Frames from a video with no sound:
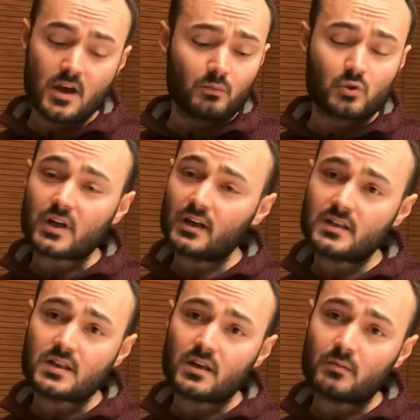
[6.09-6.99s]
Bunu
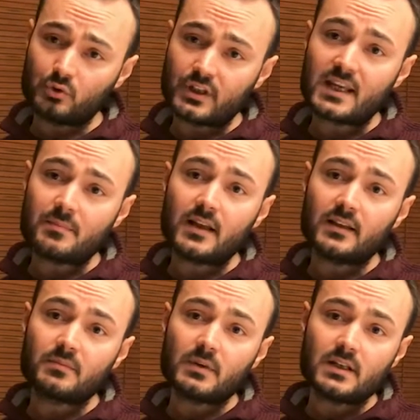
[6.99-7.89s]
sadece bu deneyimi
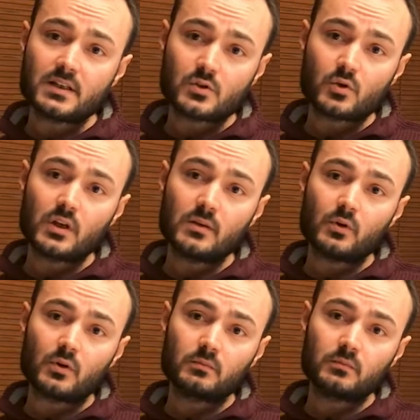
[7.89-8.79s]
elde etmeleri için
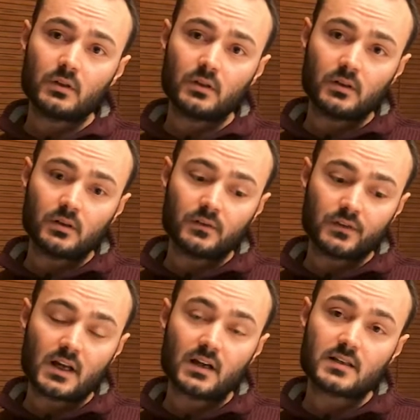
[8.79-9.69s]
söylemiyorum. E,
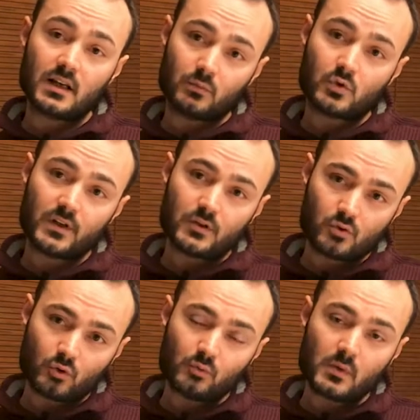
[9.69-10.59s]
finansın atmosferini
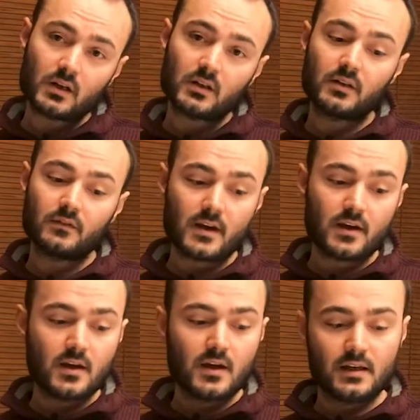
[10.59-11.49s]
solumak
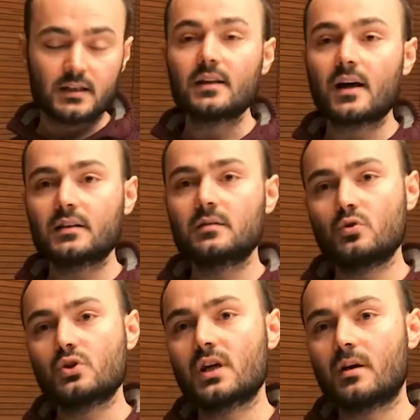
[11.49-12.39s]
ve yıllardır
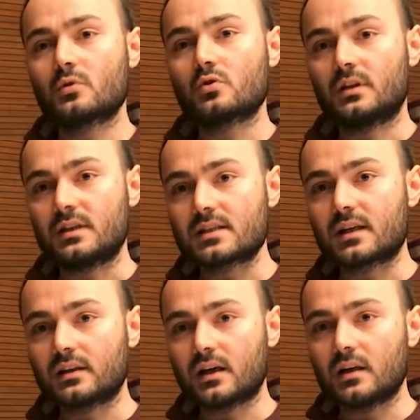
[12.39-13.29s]
bu işi yapmış olan
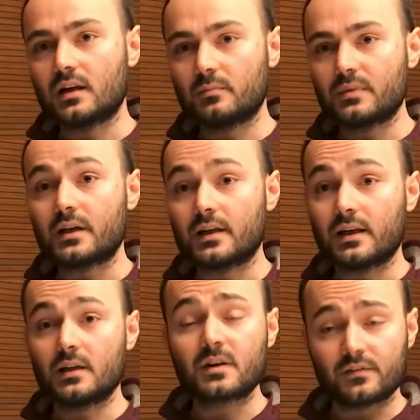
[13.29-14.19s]
insanlarla bir araya
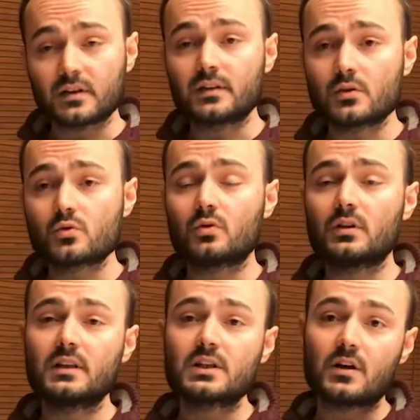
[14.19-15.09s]
gelip kafalarındaki
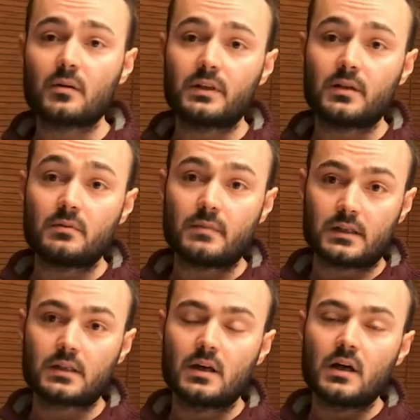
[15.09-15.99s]
soruları da
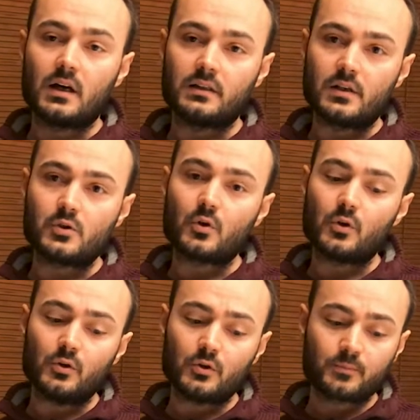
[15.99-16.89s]
cevaplayabilmek adına
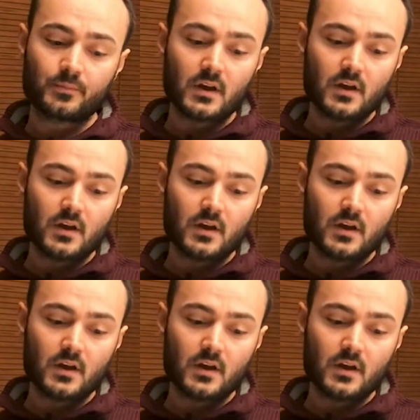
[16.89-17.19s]
söylüyorum.